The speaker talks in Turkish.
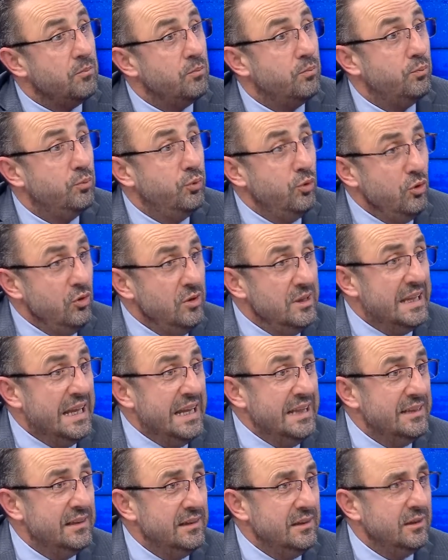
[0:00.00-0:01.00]
Bu
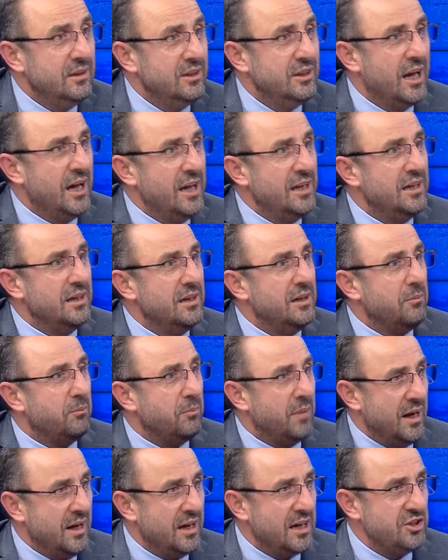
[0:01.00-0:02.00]
nedir? Yani
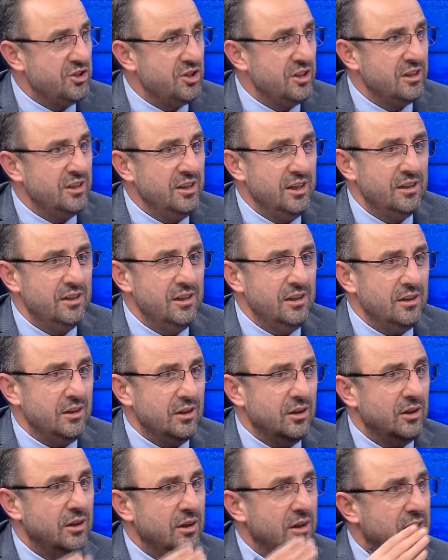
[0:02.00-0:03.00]
bankacılık nedir?
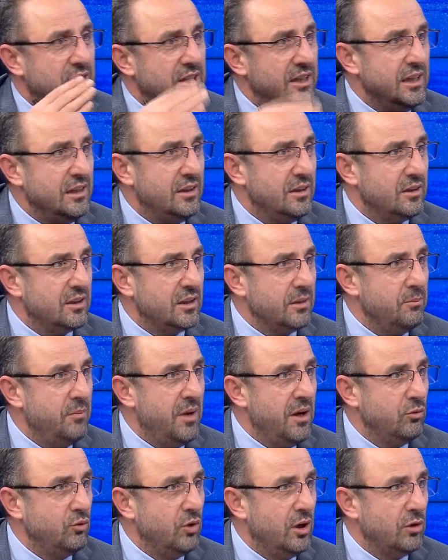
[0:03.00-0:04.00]
E, kredi
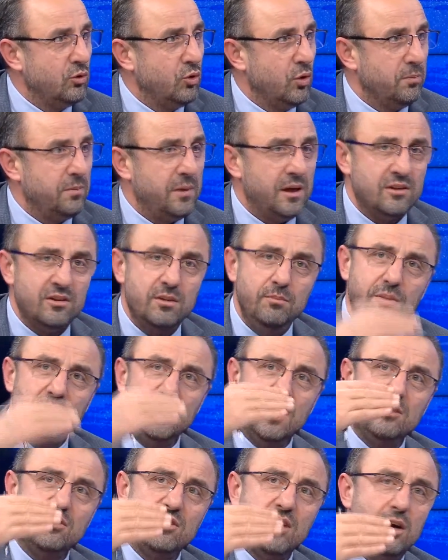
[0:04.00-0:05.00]
mevduat toplarsın,
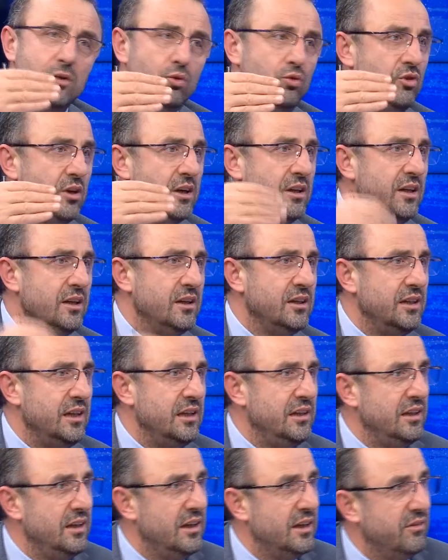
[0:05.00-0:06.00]
biraz daha üzerinde
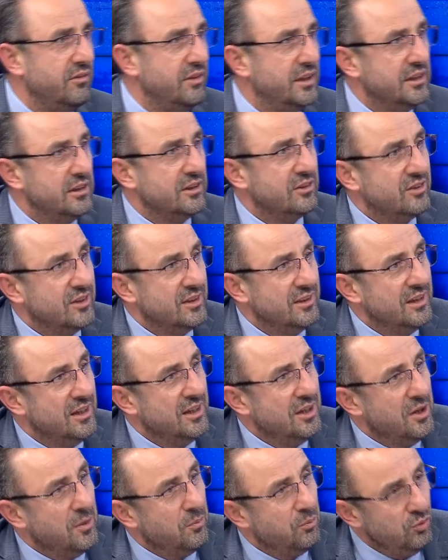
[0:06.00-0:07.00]
kredi verirsin.
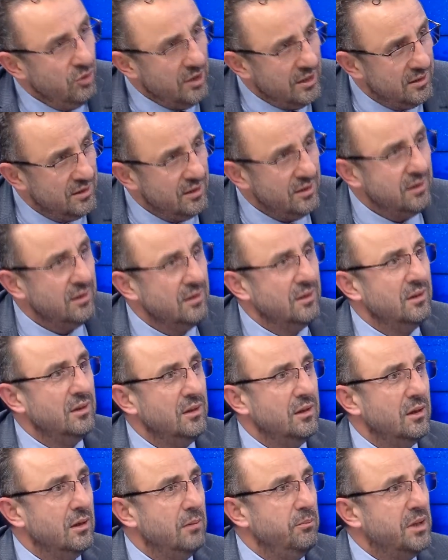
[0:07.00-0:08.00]
Bu nedir?
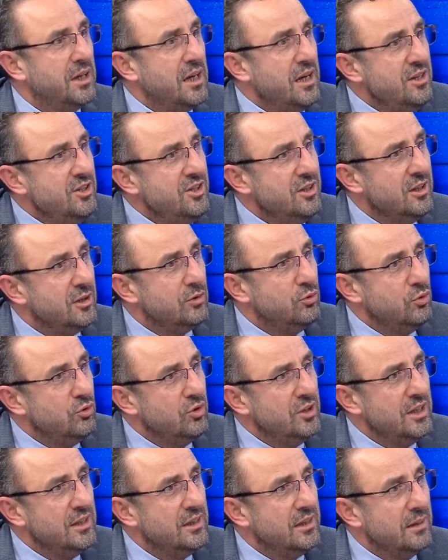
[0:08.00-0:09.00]
Birkaç yıla
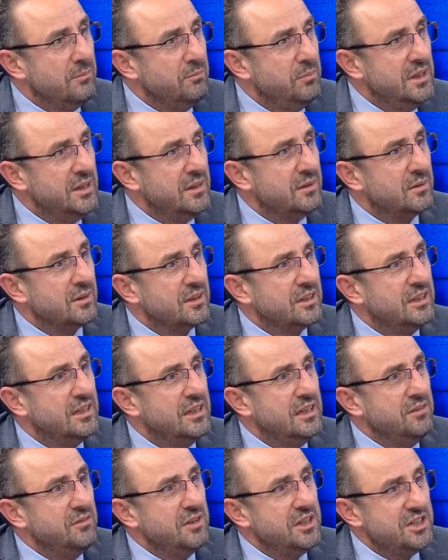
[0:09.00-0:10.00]
Türkiye'de bir
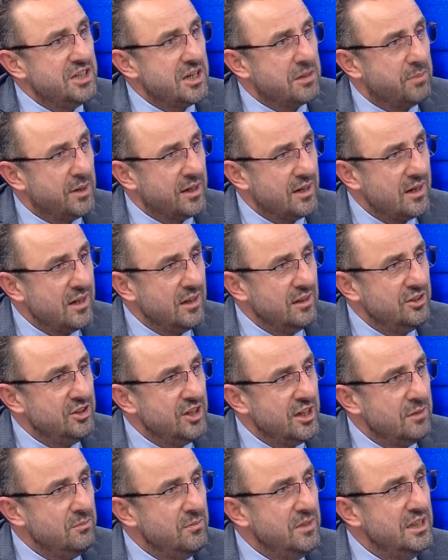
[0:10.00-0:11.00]
kredi verecek para
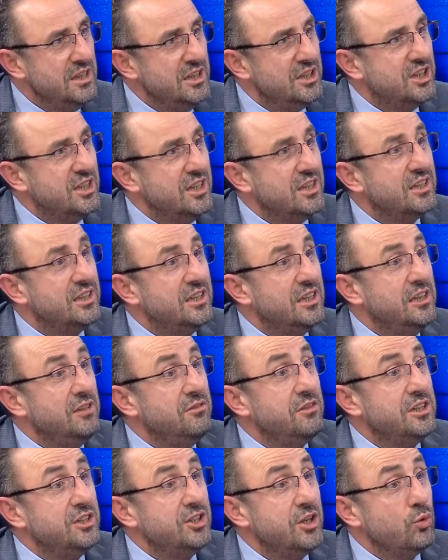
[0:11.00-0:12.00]
kalacak mı? İki kredi
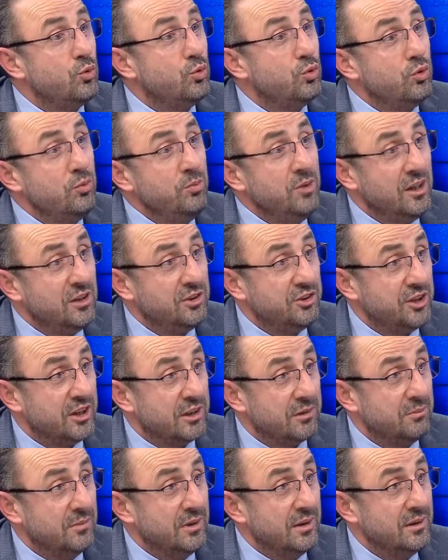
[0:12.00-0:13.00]
verecek kurum
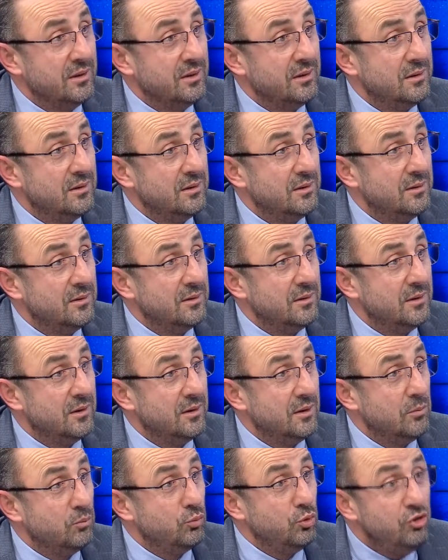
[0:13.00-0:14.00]
kalacak mı?
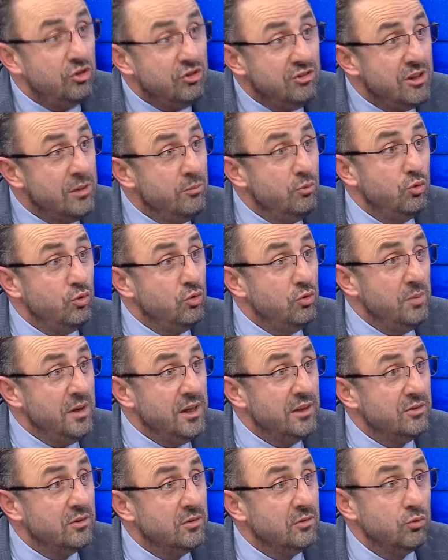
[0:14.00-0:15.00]
Bu sistem
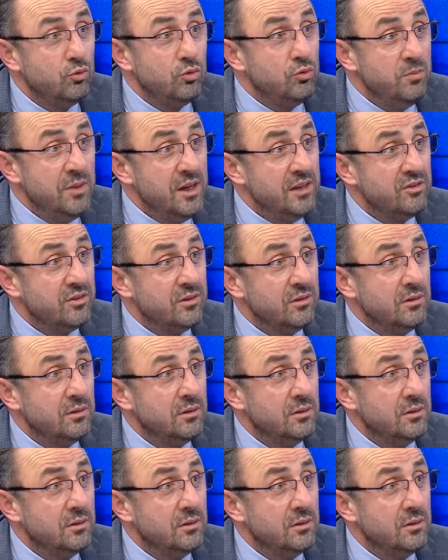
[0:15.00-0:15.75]
sürmez, sürmez.